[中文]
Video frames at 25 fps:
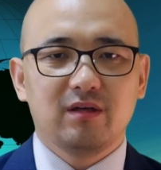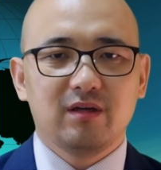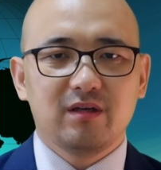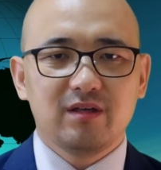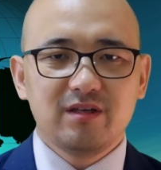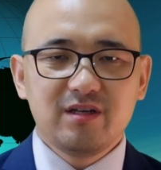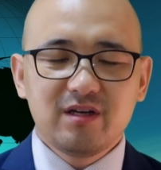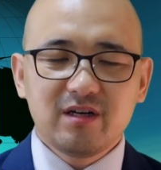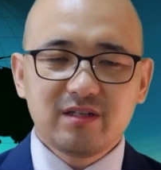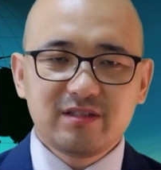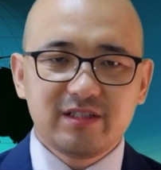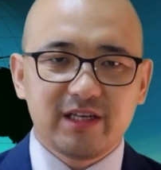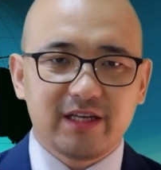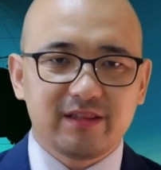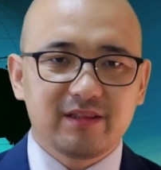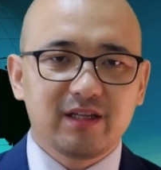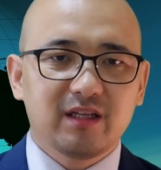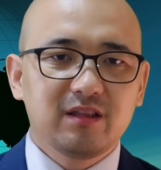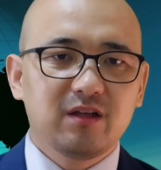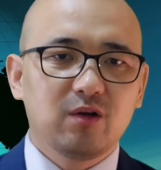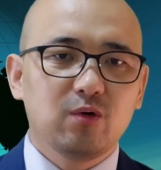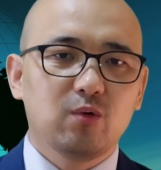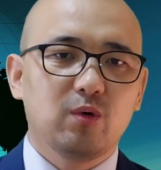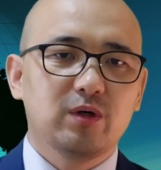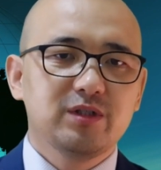一个简
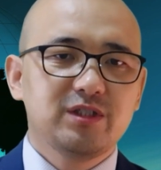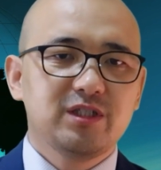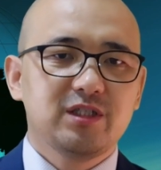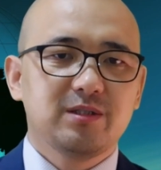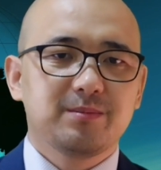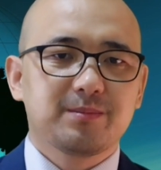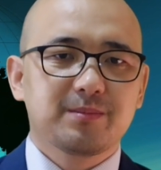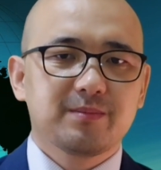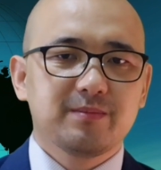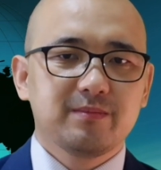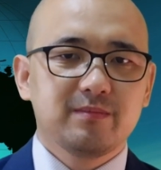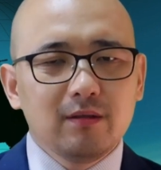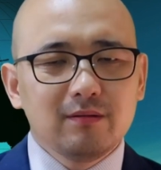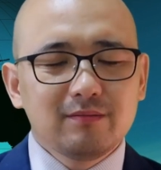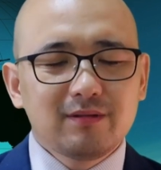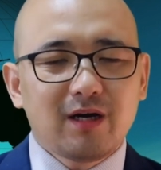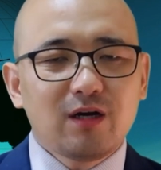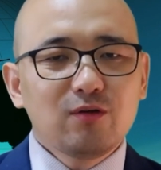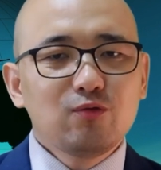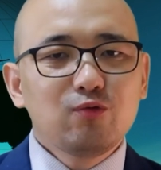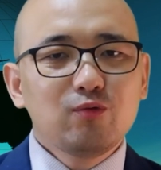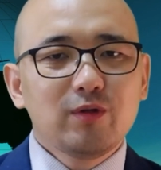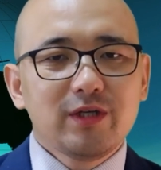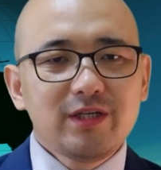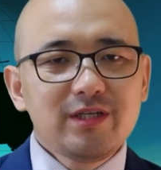单的逻辑：
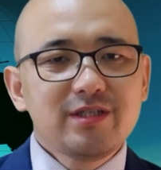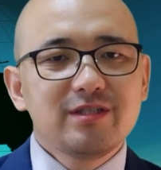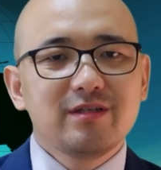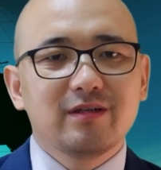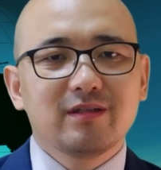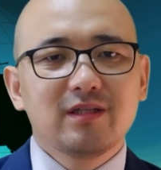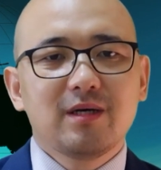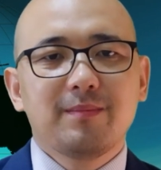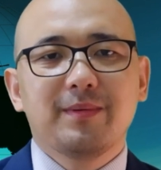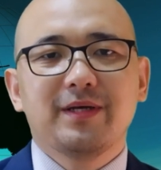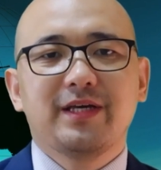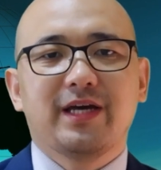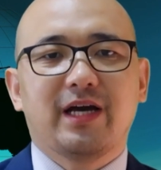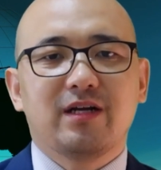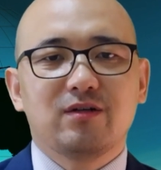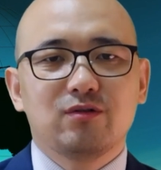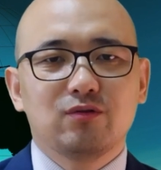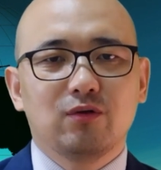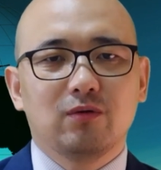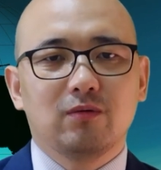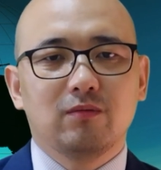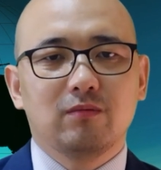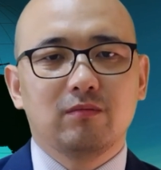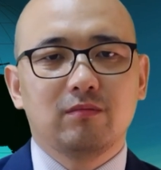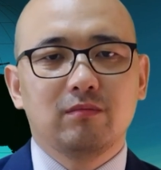当初的疫情那么严
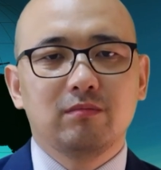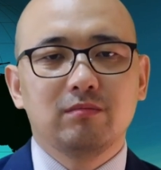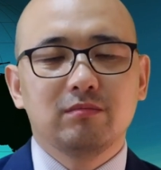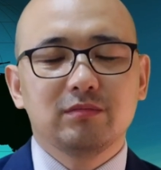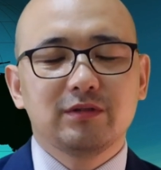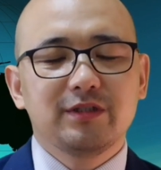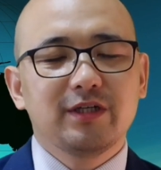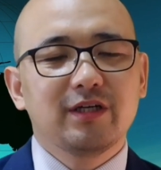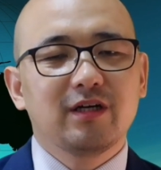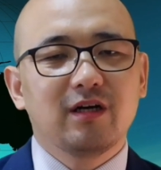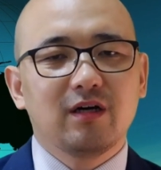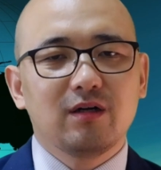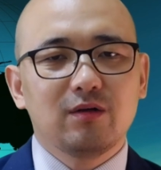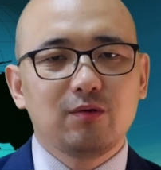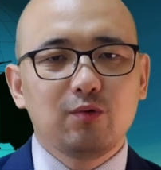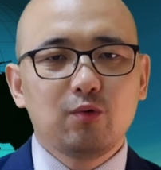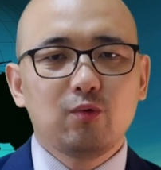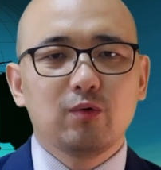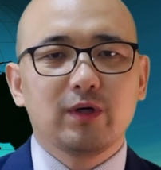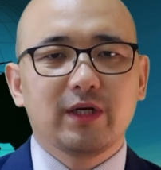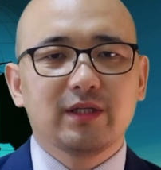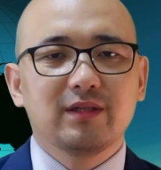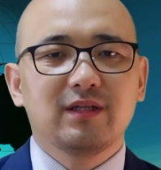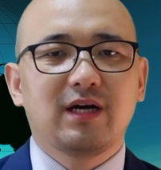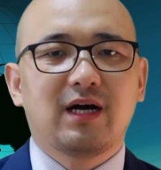重，这个路
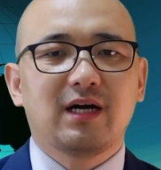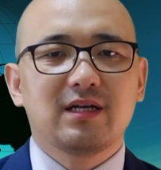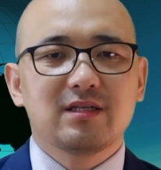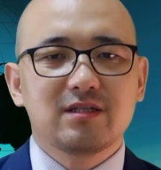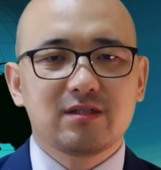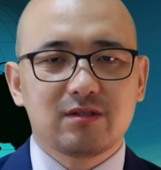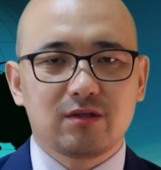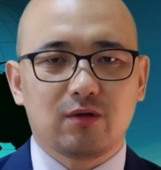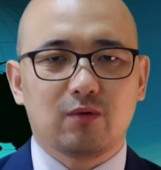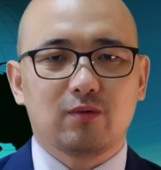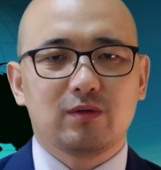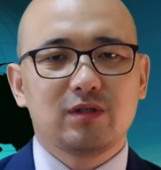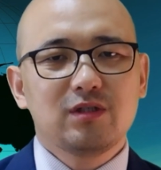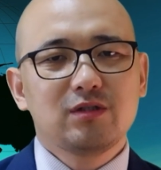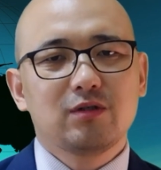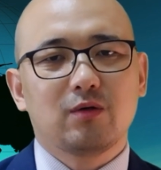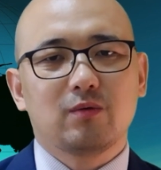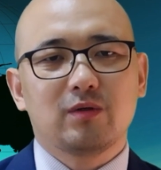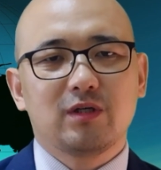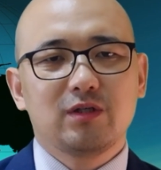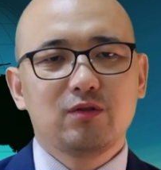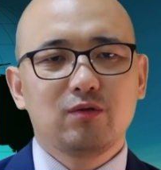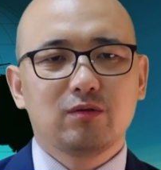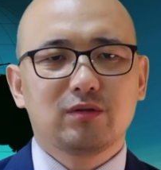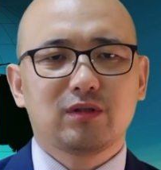人呢，走着走
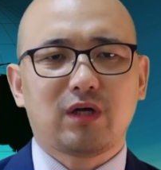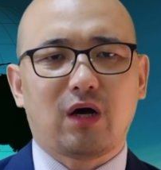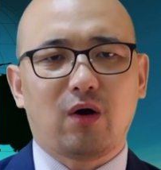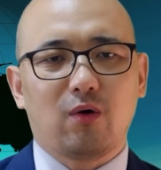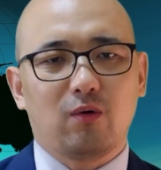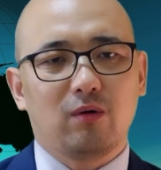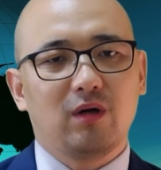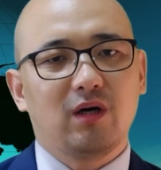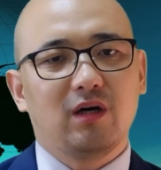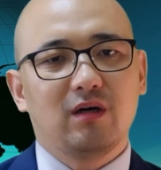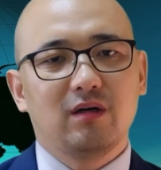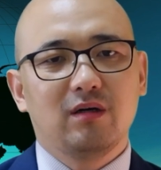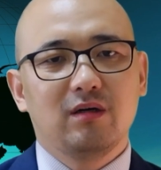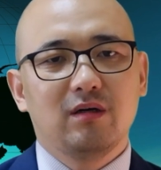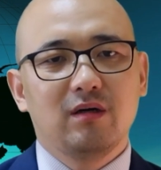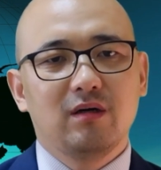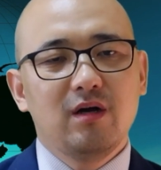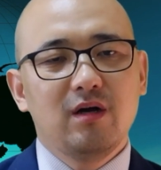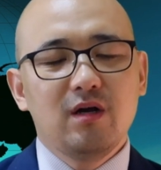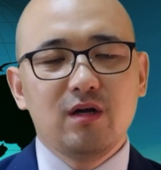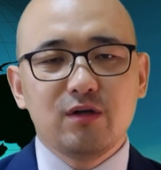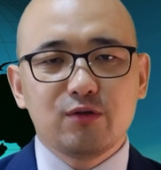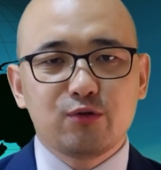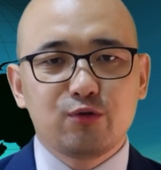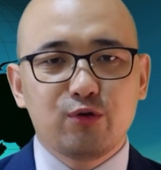着就倒了，
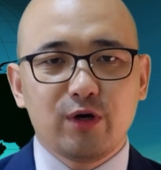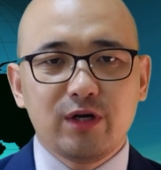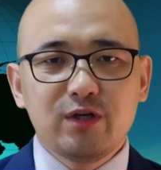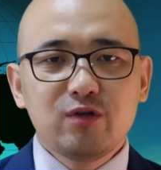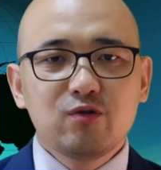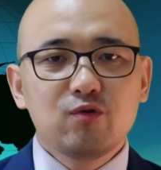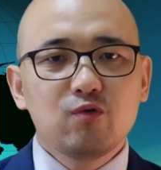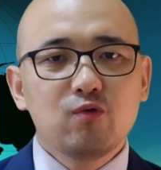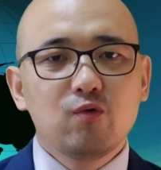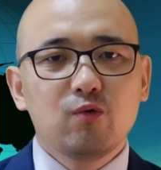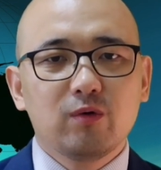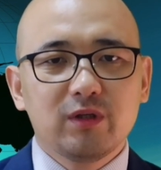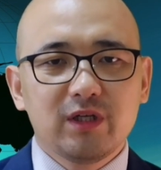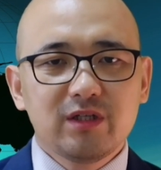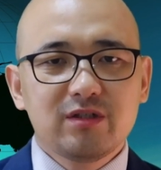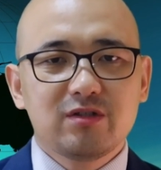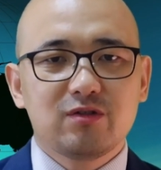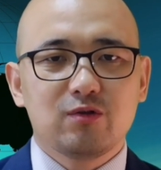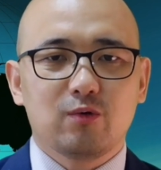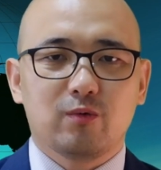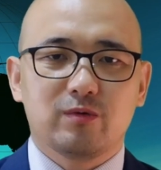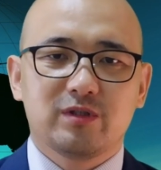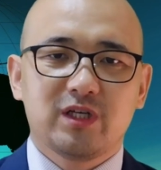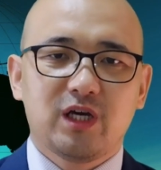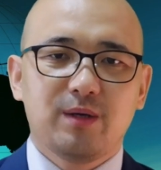全中国的
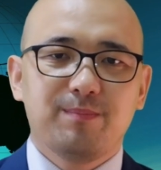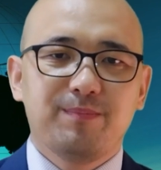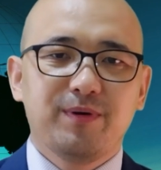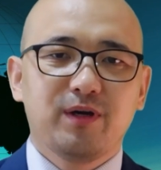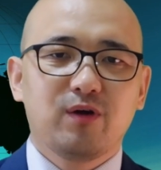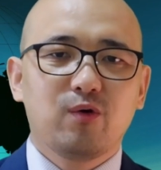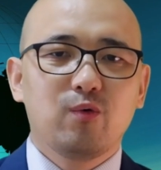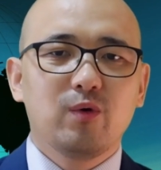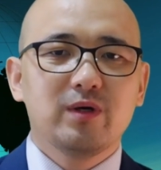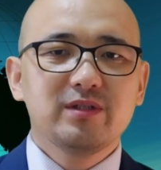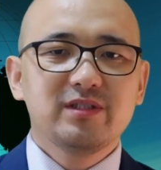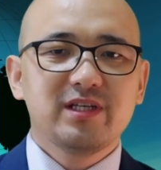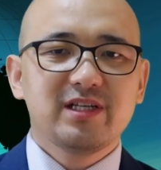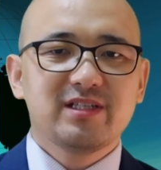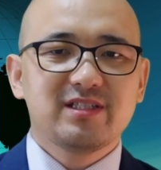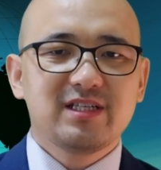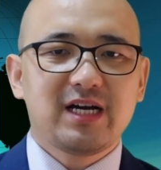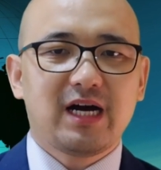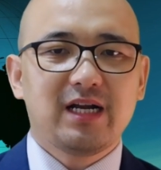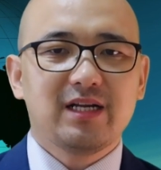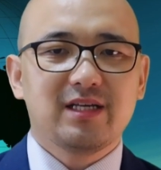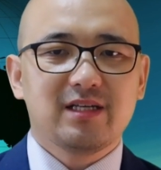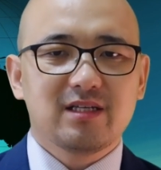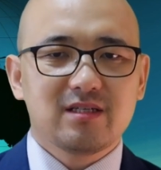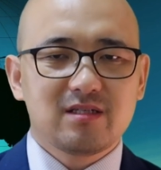韭菜被关在
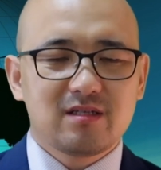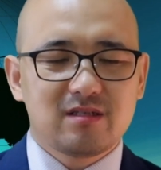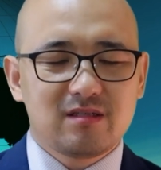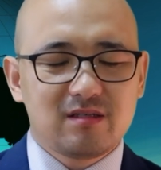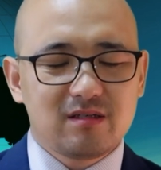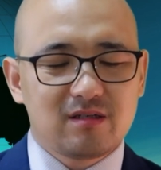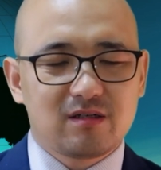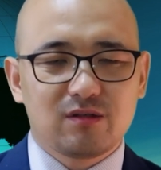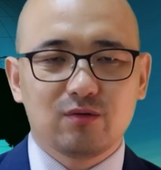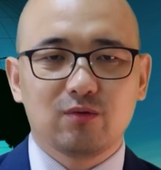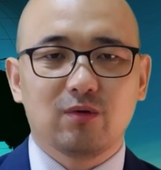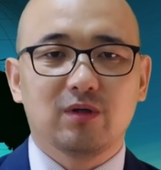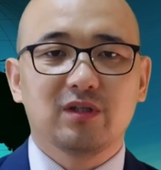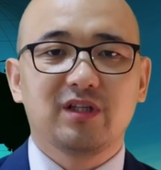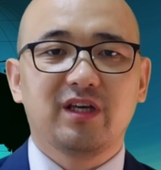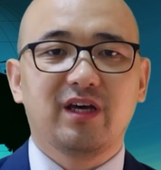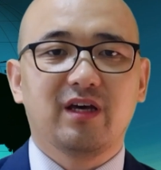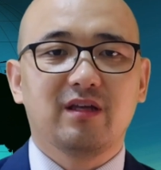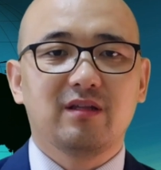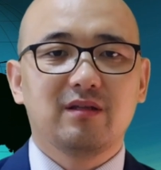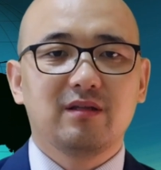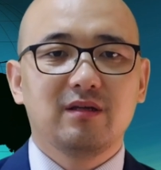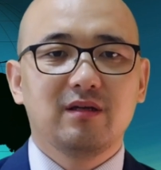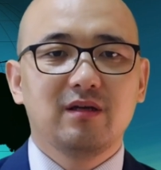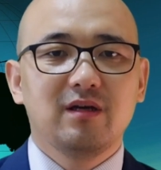家里四十多天。